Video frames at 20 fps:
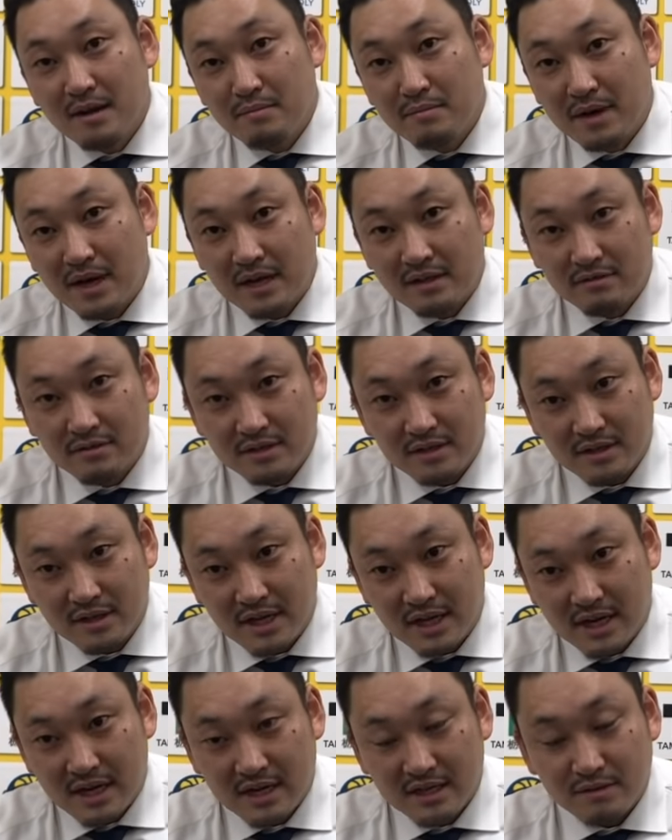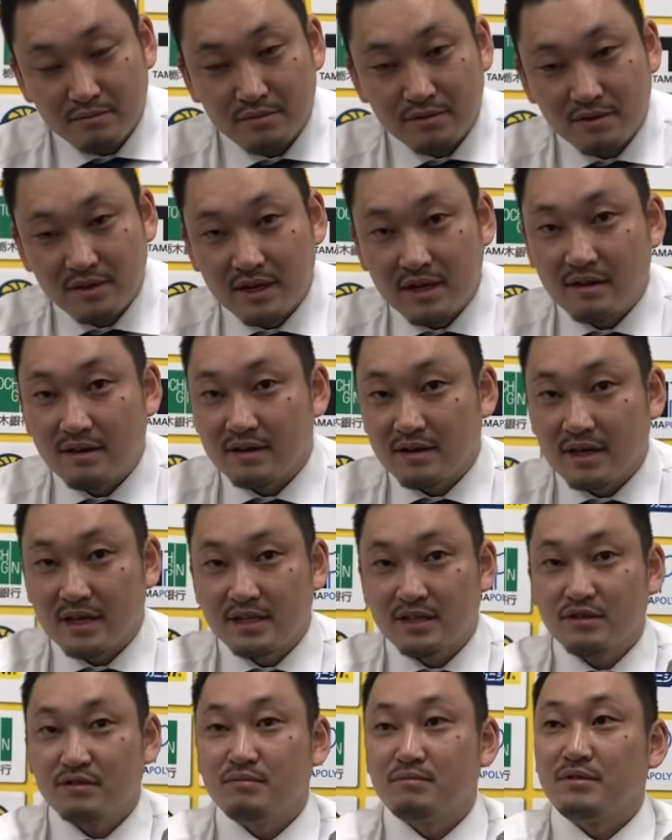まあ、あの少なからず僕らは悔
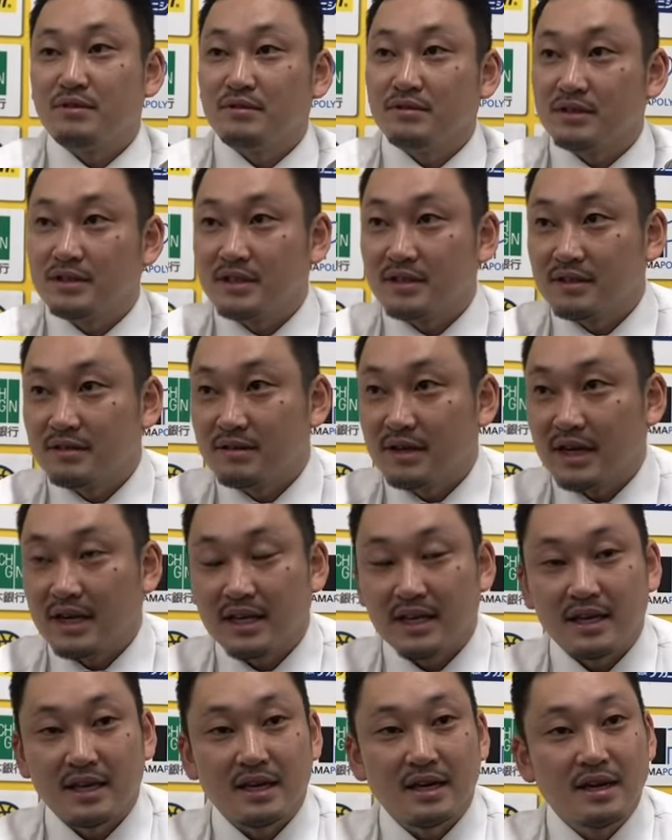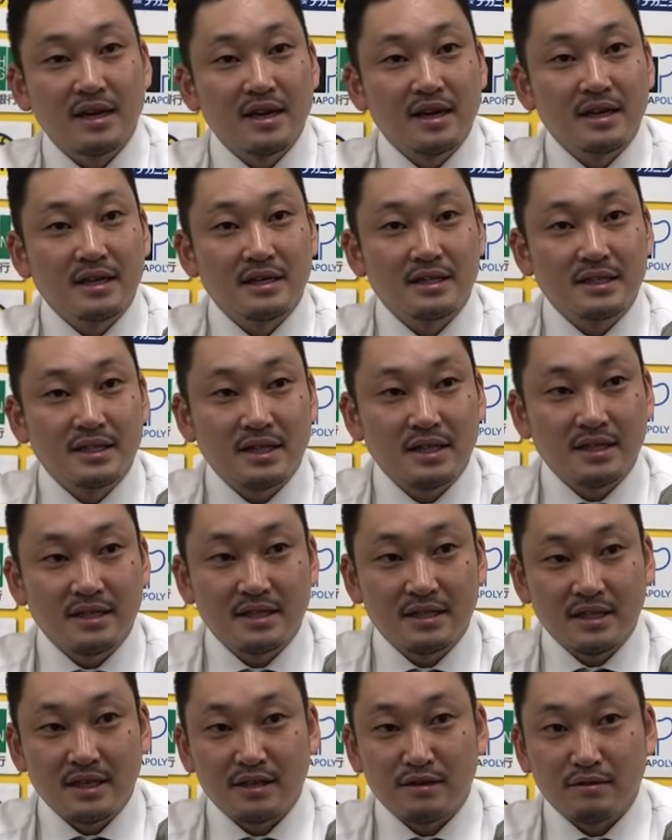しい思いをしてるわけで一戦一
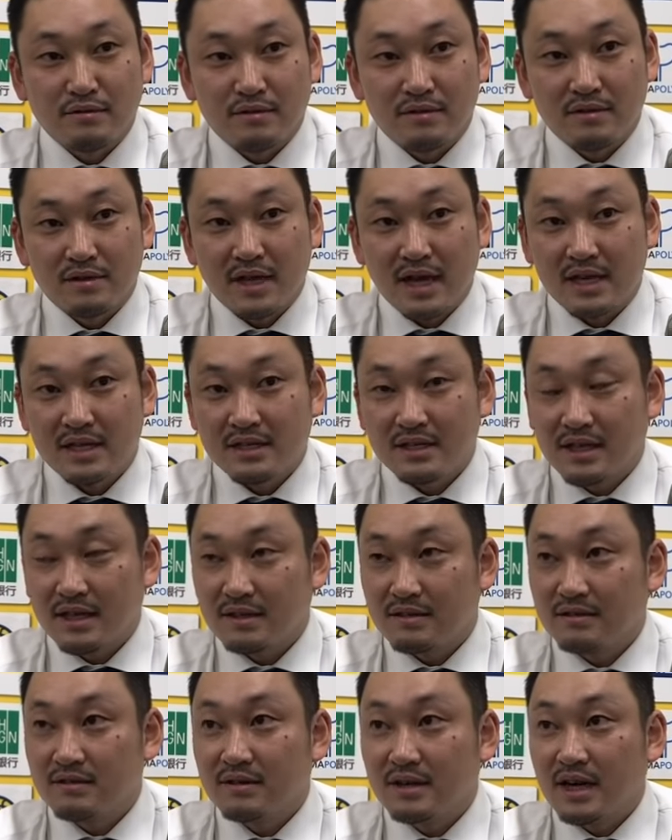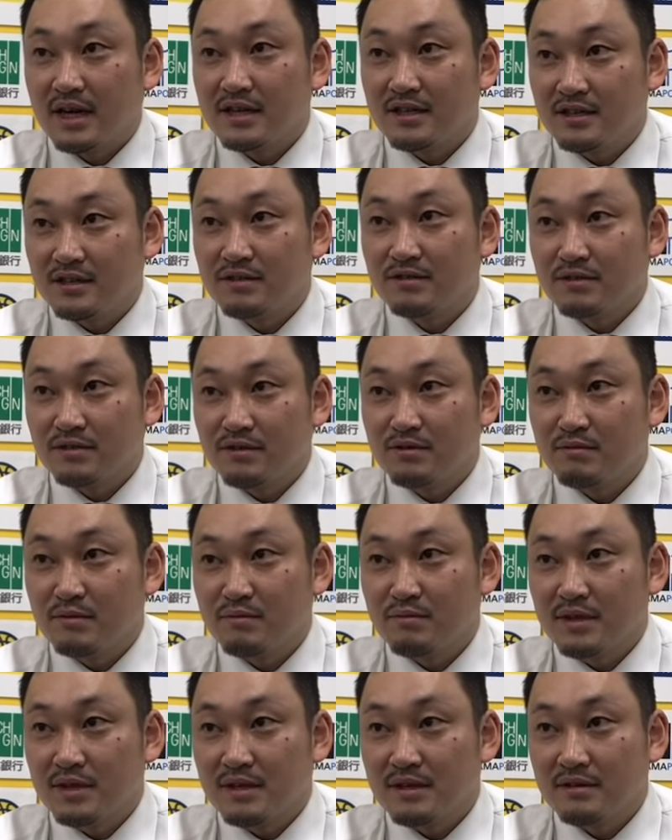戦のこう大事さというか一生の
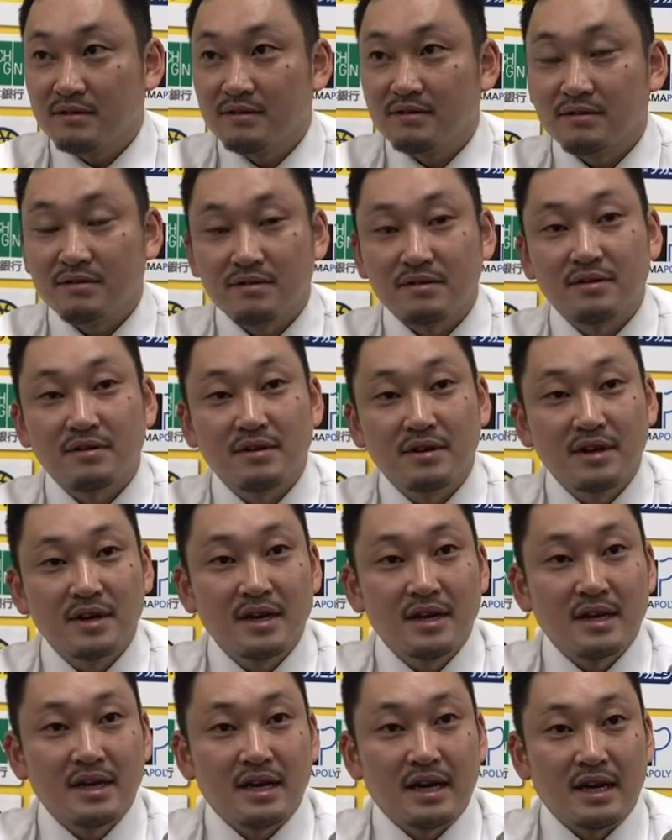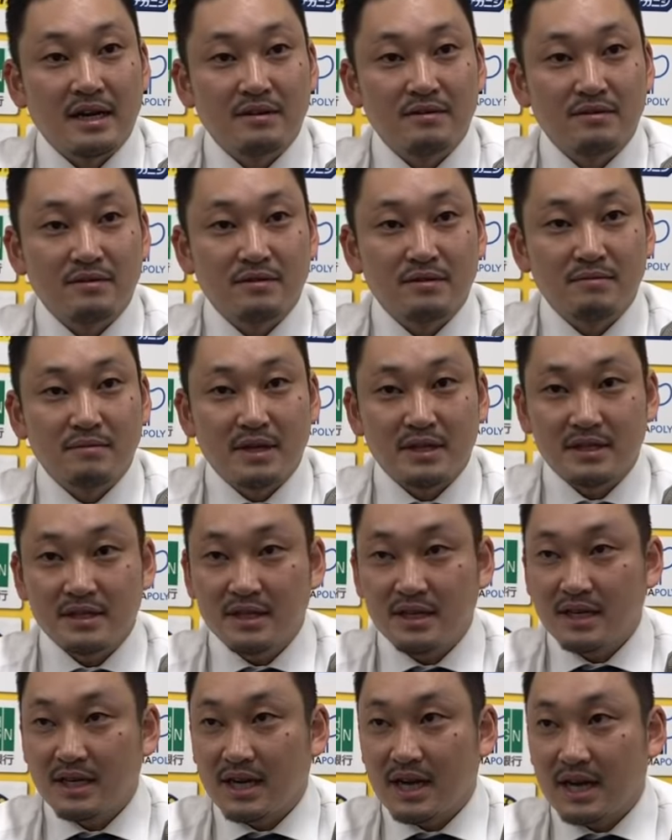重みっていうのをあの、まあ、
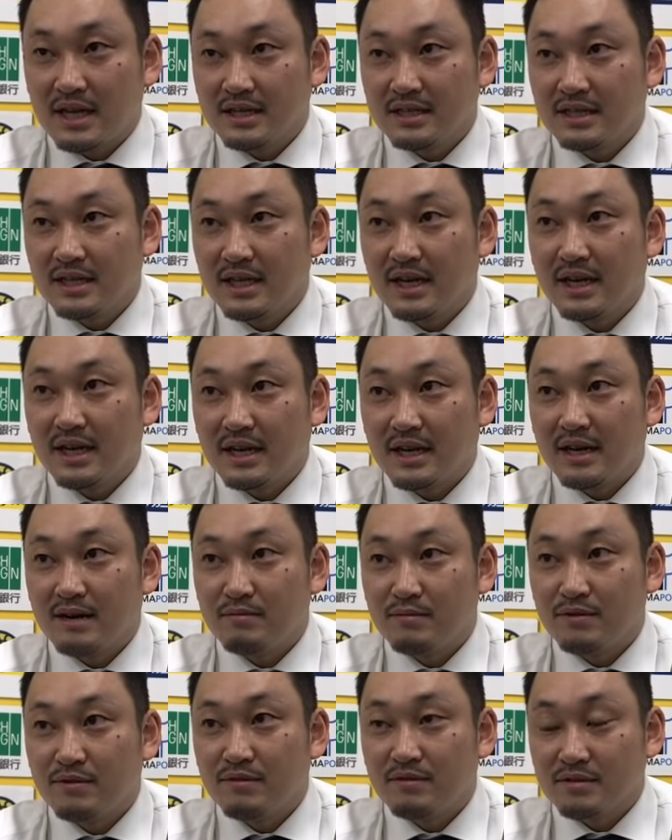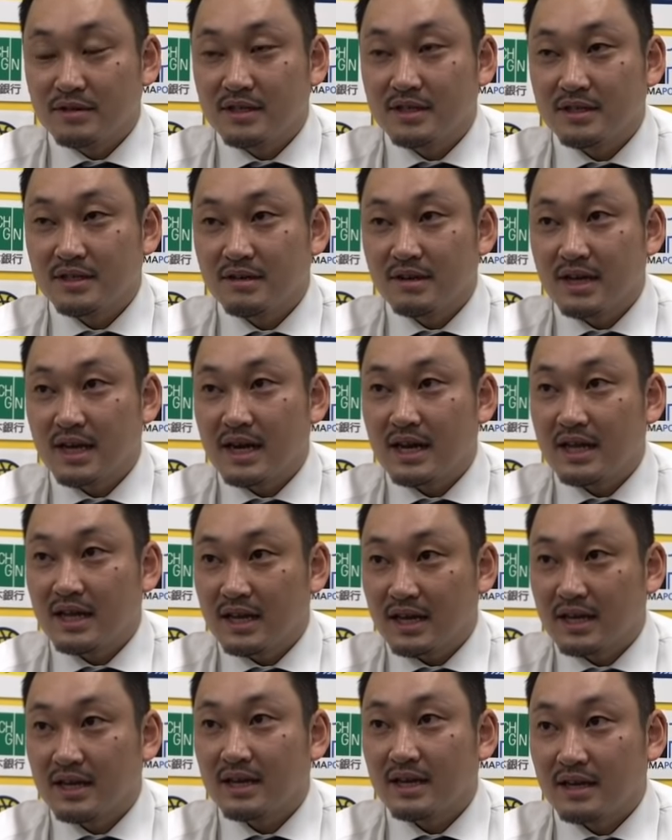常に感じながらもう今シーズンはやら
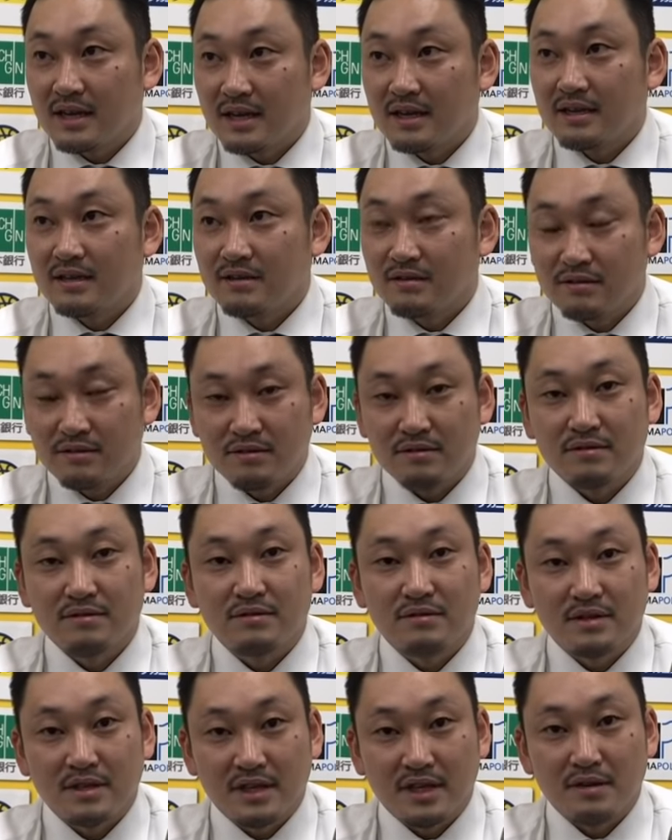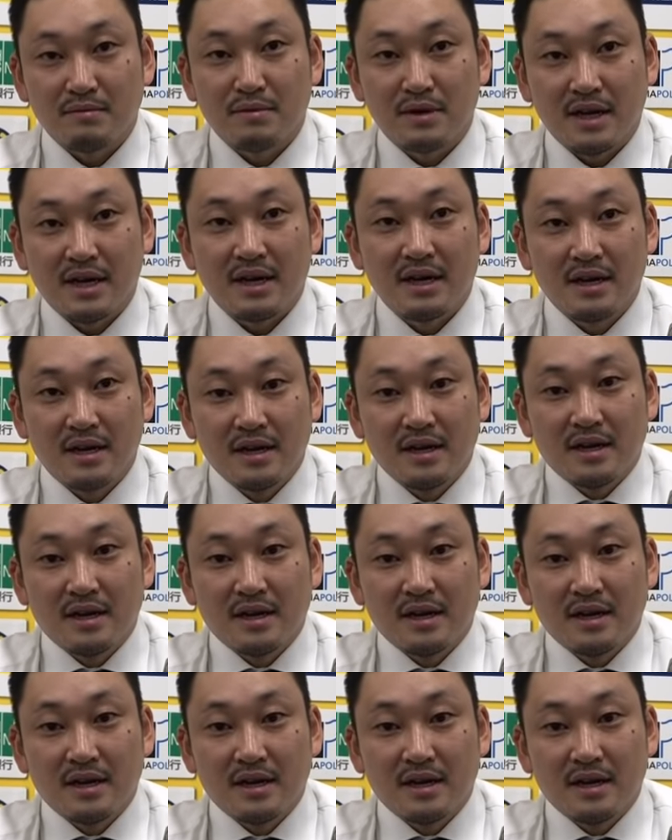なきゃいけないっていうところでいけば